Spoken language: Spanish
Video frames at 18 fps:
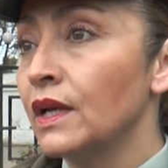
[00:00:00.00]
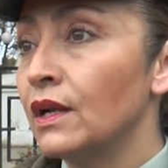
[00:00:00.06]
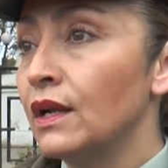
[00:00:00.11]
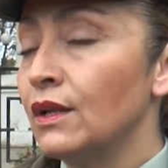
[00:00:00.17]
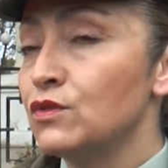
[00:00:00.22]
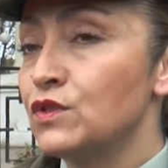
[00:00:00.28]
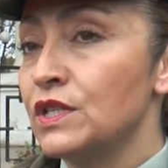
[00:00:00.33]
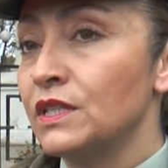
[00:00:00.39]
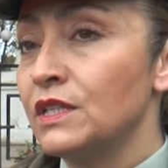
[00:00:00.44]

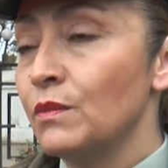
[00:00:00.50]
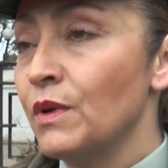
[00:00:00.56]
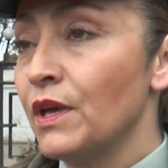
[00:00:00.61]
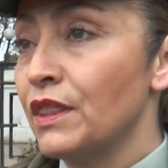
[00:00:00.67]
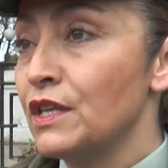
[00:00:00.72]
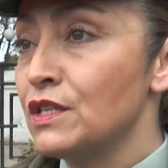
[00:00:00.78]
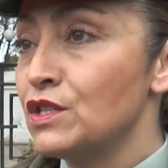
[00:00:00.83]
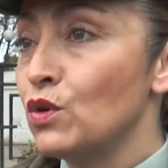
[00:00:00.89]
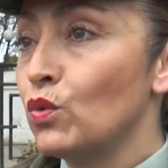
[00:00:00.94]
los
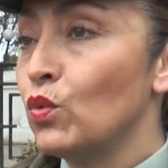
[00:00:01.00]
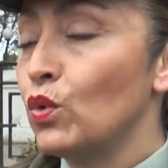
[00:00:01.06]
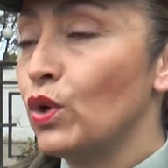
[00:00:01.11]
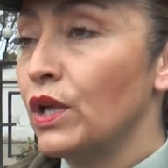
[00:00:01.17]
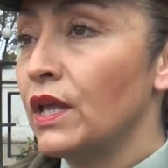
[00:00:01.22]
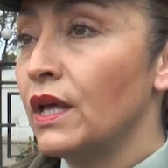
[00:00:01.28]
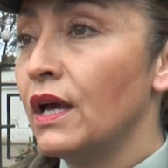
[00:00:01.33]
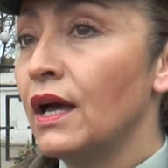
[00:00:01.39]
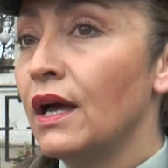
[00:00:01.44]
sistemas de
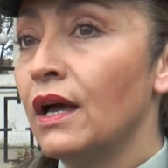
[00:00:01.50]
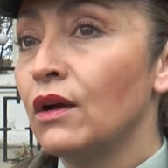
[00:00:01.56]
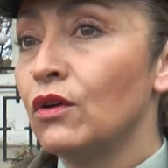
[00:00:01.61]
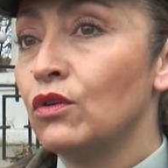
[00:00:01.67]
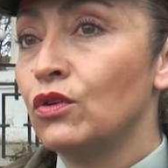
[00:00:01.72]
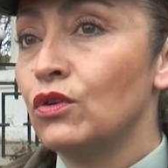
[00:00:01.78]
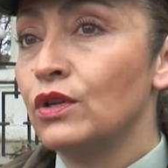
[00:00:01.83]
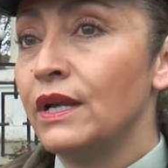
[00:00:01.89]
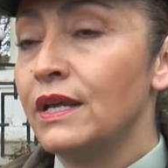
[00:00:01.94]
seguridad
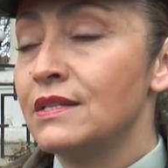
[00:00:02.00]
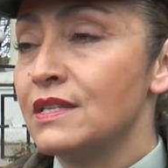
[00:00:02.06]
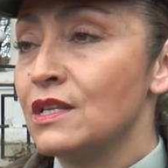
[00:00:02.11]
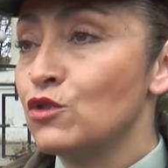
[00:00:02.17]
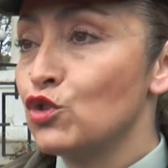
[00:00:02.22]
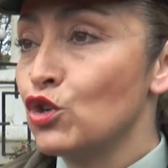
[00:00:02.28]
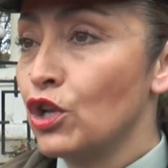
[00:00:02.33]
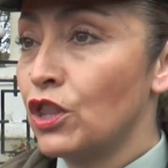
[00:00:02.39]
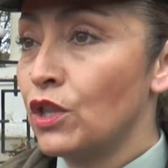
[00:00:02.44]
con eh,
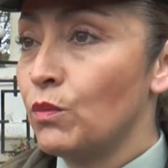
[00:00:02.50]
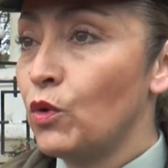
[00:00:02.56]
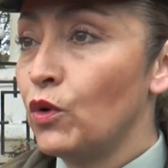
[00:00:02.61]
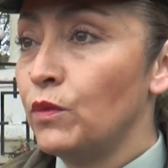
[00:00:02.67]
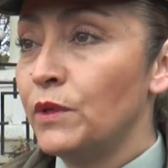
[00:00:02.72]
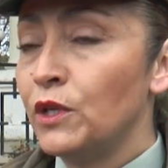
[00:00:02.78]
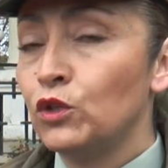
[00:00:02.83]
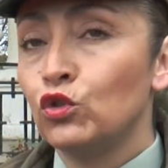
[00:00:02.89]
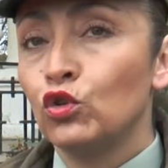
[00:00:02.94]
sensores de
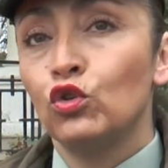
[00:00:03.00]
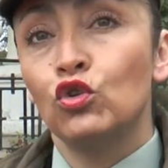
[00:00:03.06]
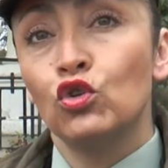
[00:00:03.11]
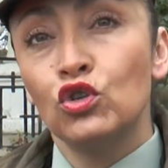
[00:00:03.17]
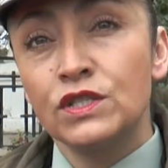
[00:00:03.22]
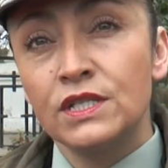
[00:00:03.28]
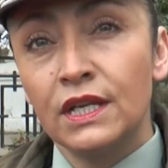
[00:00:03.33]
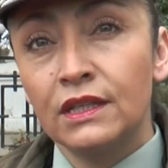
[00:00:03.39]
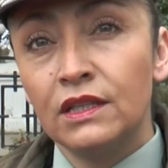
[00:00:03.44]
movimiento
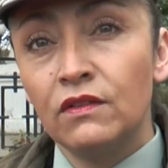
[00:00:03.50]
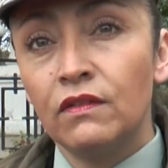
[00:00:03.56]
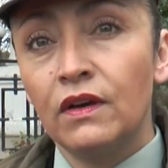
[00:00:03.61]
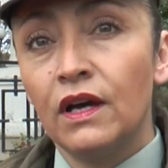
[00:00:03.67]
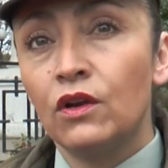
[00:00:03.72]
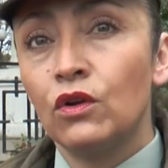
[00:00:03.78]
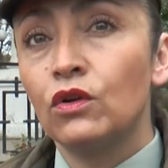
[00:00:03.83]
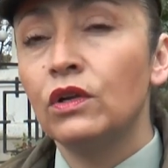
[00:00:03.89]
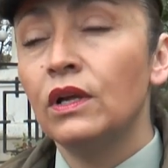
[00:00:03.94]
no se
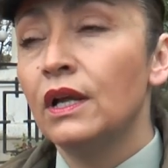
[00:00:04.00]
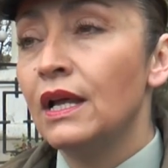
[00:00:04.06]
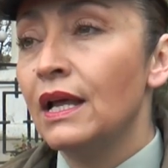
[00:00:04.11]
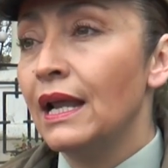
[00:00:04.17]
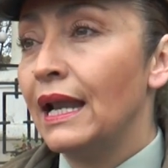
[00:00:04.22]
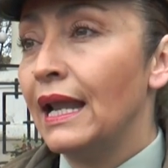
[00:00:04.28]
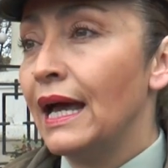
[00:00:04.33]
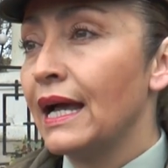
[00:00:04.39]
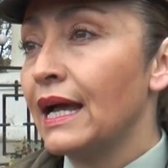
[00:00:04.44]
activaron,
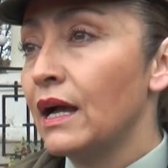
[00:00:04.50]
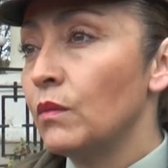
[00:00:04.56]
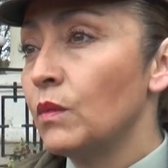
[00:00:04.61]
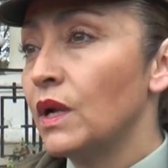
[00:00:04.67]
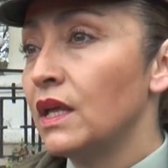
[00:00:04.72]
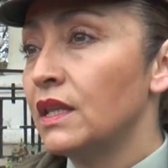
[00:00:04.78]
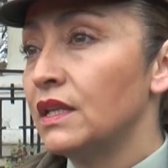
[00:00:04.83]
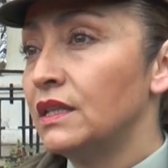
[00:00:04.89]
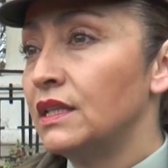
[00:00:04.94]
las
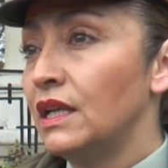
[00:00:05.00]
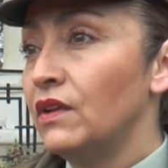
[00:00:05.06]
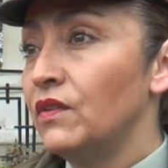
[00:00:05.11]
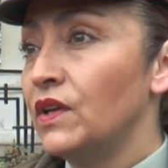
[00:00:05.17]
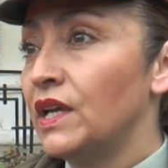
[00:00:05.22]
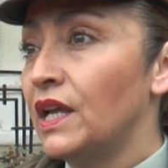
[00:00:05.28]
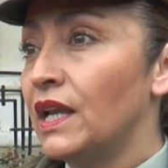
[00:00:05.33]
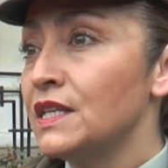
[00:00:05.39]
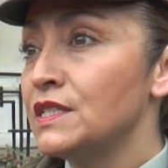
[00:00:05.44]
cámaras de
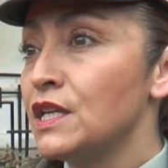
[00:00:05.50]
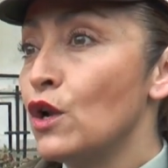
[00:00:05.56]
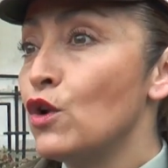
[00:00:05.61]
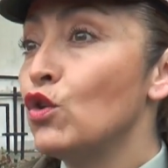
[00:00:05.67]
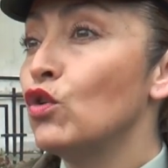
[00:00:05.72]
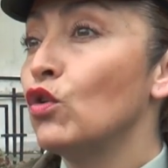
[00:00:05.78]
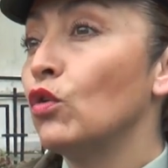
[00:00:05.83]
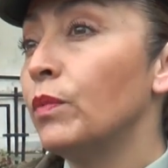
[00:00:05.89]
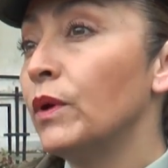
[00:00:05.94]
televigilancia
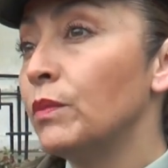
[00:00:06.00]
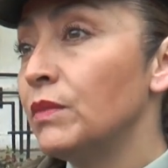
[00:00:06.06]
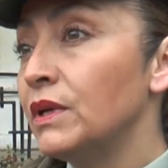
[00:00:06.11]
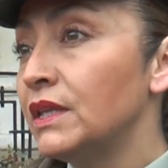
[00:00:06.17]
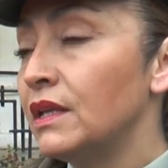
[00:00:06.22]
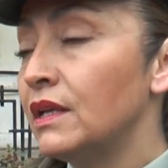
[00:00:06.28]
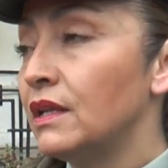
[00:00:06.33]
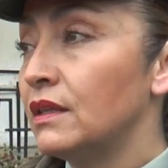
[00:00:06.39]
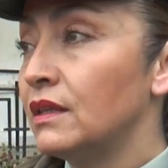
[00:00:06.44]
no
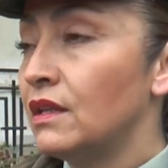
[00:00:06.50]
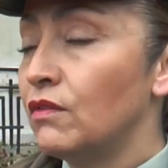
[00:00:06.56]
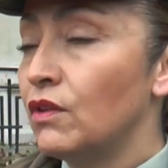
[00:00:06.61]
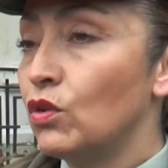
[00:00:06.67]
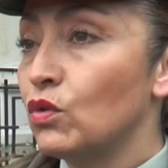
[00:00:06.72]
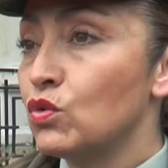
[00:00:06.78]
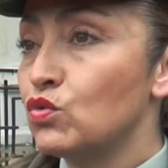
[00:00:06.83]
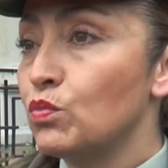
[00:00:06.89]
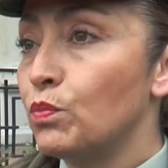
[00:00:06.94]
permiten,
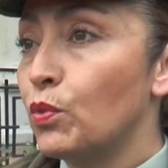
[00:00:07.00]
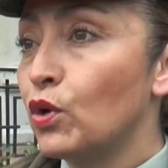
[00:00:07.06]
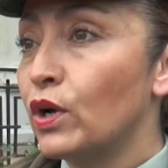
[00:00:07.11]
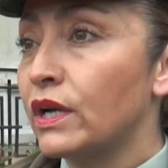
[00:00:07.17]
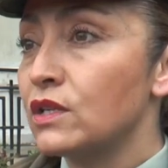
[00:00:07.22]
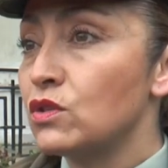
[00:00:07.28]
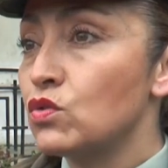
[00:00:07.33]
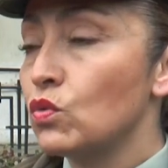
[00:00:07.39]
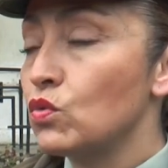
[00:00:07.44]
debido a su poca
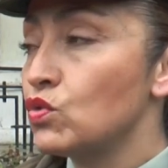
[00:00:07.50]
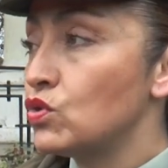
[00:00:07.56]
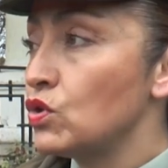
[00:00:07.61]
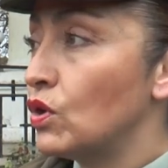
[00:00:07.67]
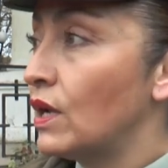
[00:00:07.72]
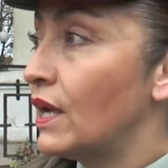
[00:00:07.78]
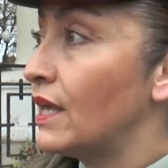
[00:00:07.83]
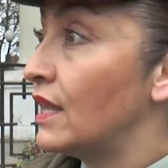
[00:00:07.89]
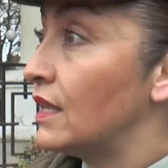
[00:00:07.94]

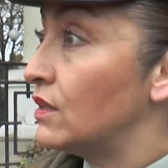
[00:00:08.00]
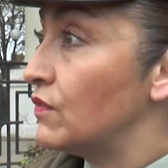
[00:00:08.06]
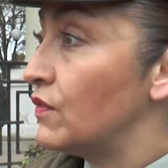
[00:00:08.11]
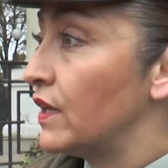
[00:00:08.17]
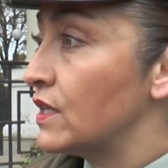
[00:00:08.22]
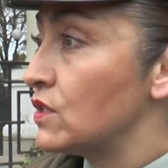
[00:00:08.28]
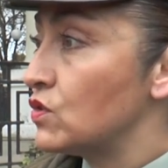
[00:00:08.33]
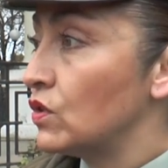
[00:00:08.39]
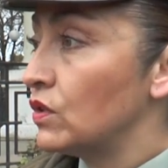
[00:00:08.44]
resolución, la
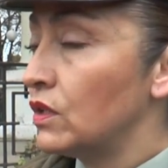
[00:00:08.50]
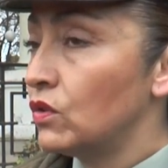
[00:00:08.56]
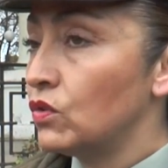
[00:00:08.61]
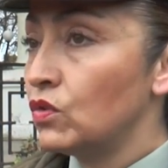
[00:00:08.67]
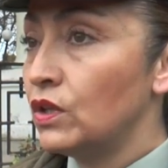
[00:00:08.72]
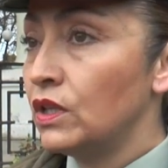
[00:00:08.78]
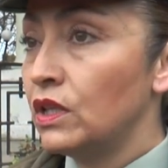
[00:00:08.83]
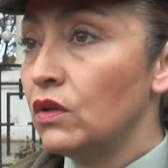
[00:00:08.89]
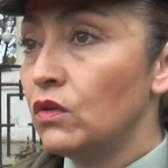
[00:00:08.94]
identificación de
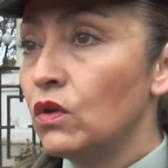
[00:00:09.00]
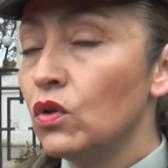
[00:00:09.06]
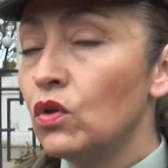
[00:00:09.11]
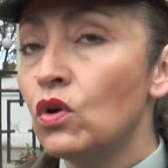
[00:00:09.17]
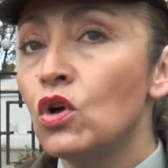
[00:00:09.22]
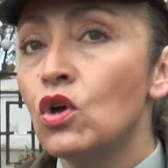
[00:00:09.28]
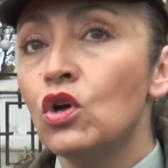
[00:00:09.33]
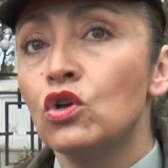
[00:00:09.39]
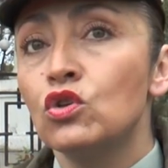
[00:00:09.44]
estos
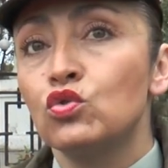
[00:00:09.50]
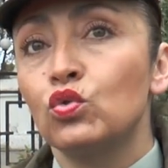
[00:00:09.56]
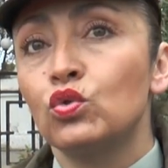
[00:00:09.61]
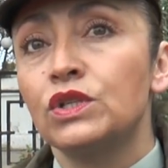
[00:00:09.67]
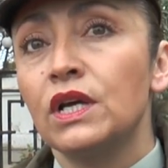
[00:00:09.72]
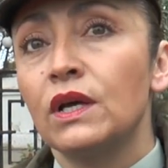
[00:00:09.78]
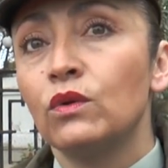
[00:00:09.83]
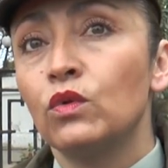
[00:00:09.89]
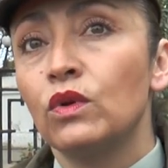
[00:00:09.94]
individuos,
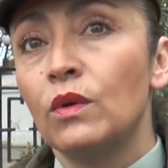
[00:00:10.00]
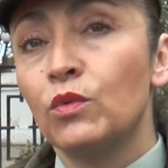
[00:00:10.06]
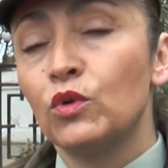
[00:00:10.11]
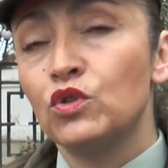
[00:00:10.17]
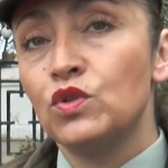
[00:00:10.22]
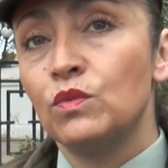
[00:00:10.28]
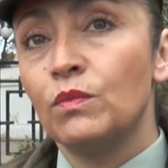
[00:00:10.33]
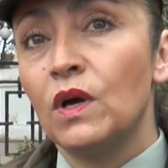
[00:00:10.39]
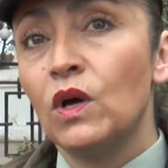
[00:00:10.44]
sustraen un
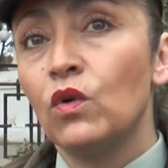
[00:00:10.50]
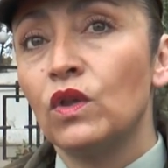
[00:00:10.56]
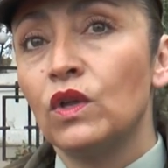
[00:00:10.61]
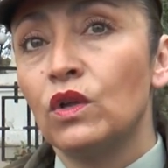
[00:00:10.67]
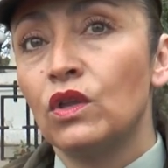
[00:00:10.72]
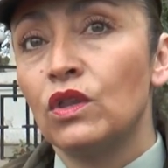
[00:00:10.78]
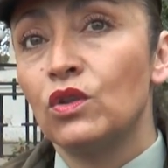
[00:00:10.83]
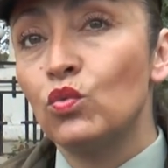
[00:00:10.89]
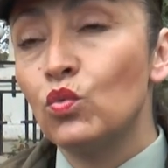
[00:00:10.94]
aproximado
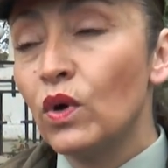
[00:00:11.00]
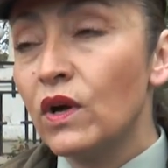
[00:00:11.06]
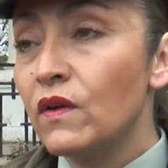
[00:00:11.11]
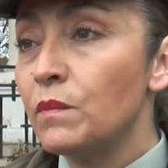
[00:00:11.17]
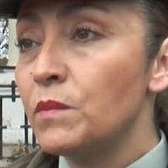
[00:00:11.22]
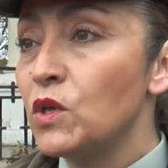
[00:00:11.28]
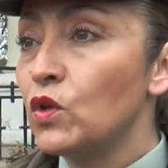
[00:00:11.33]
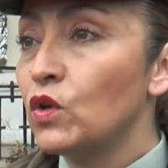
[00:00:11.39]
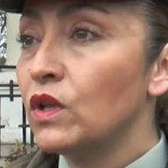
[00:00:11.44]
de
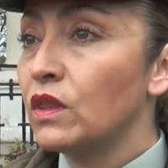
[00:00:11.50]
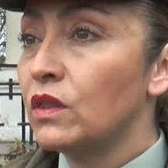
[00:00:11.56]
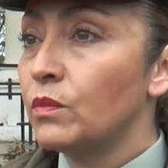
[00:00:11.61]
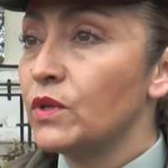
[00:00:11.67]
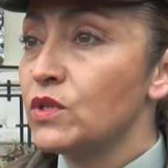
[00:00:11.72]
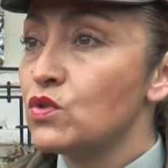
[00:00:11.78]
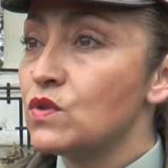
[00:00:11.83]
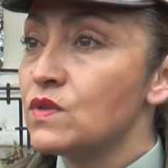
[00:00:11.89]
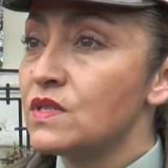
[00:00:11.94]
9 millones de
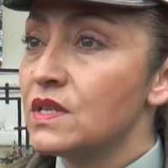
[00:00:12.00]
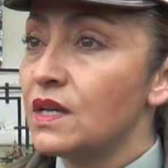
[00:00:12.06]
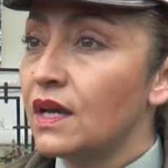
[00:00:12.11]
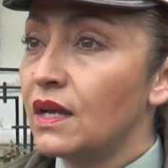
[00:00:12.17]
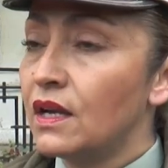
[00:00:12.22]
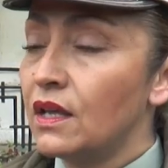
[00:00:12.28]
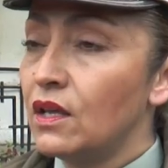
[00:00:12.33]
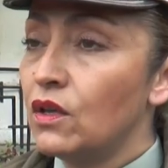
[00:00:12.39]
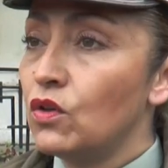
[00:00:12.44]
pesos en
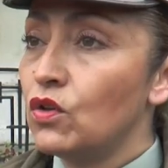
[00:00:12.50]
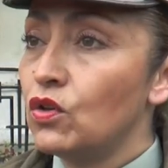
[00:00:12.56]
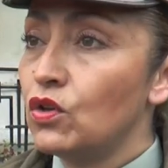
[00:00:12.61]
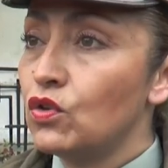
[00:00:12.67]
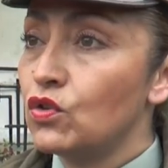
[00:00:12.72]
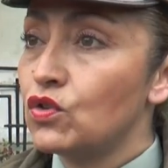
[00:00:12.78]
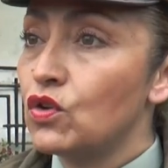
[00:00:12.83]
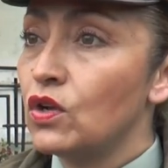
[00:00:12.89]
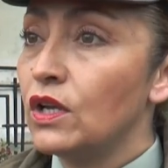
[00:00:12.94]
cigarrillos
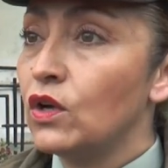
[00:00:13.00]
y otros